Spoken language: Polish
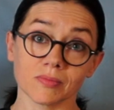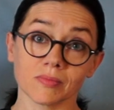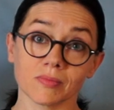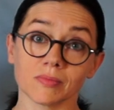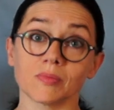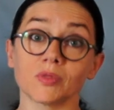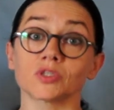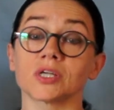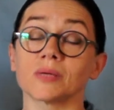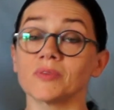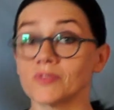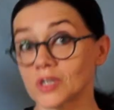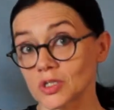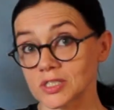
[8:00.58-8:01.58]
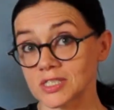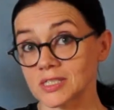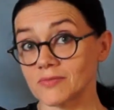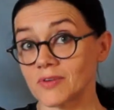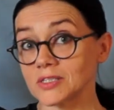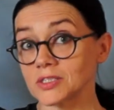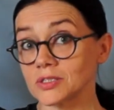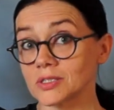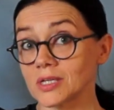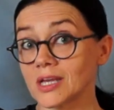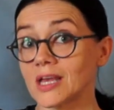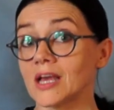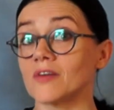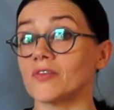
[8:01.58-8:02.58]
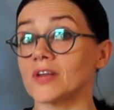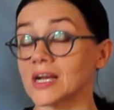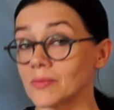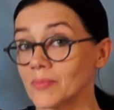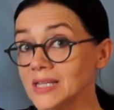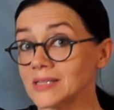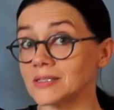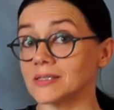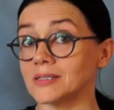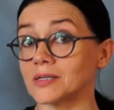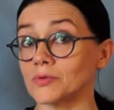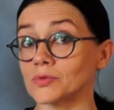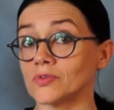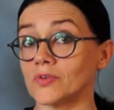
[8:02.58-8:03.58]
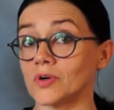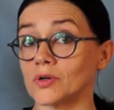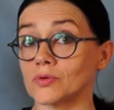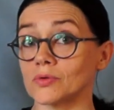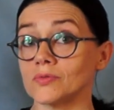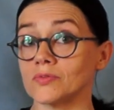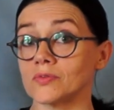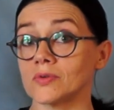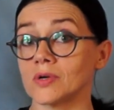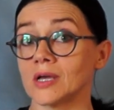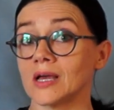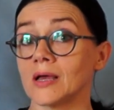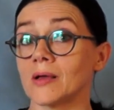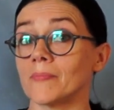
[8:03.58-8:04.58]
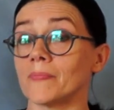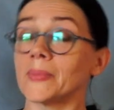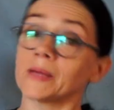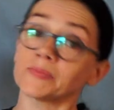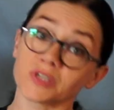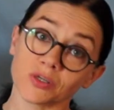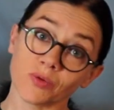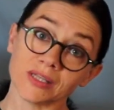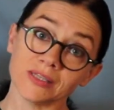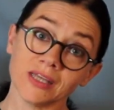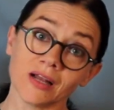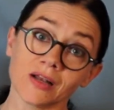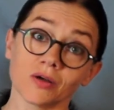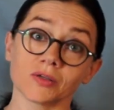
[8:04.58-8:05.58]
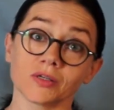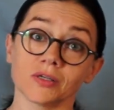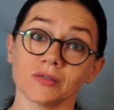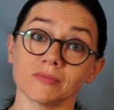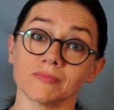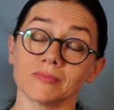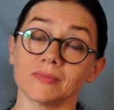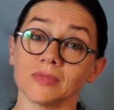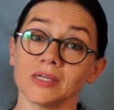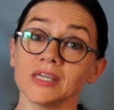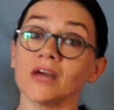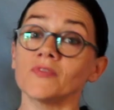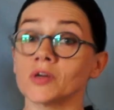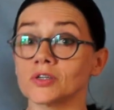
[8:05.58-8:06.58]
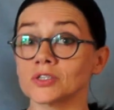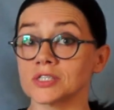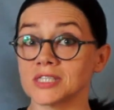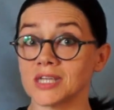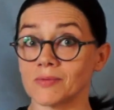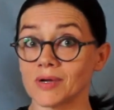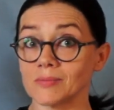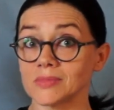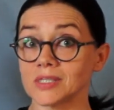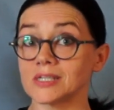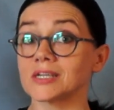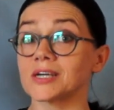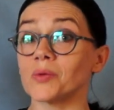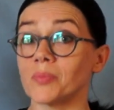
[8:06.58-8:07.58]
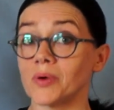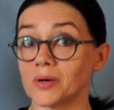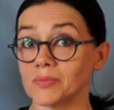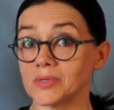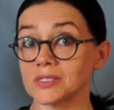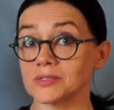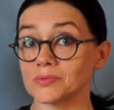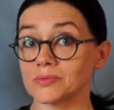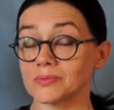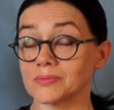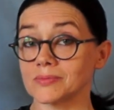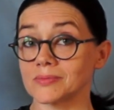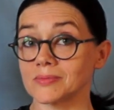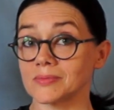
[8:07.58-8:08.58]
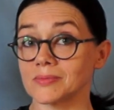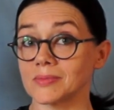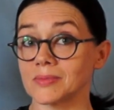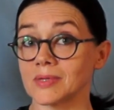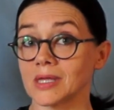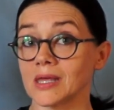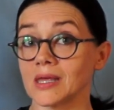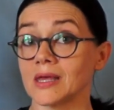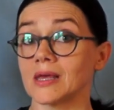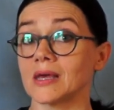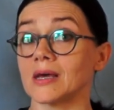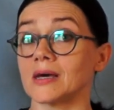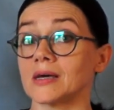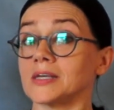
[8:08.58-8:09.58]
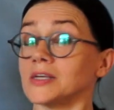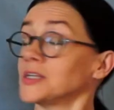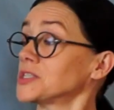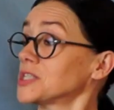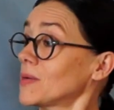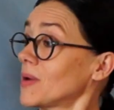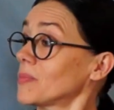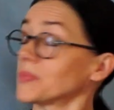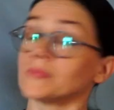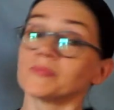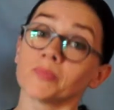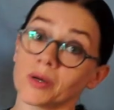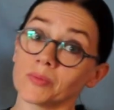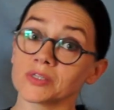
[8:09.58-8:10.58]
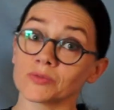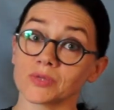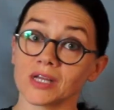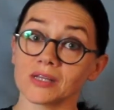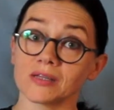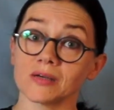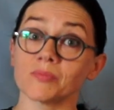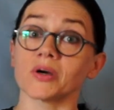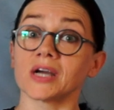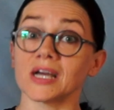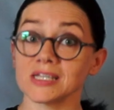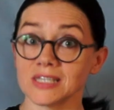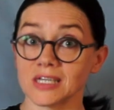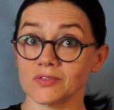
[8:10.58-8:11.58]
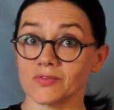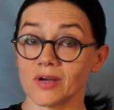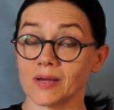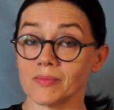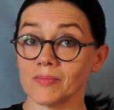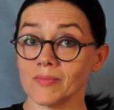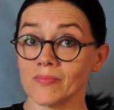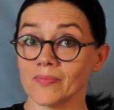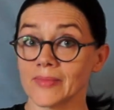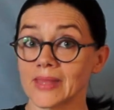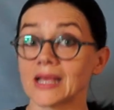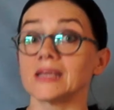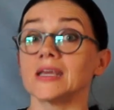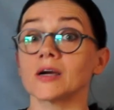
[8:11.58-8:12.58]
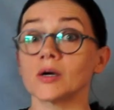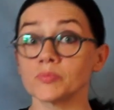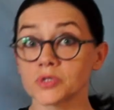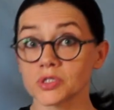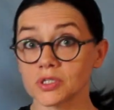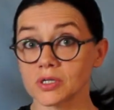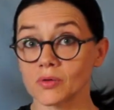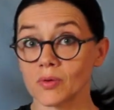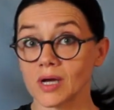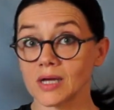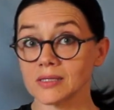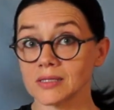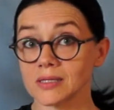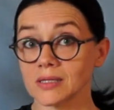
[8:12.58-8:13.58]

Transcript: Możemy wykorzystywać fragmenty tych utworów, na przykład dialogi. Ja wykorzystałam tylko pomysł. E, I chciałam pomysł ten pokazać Wam jako przykład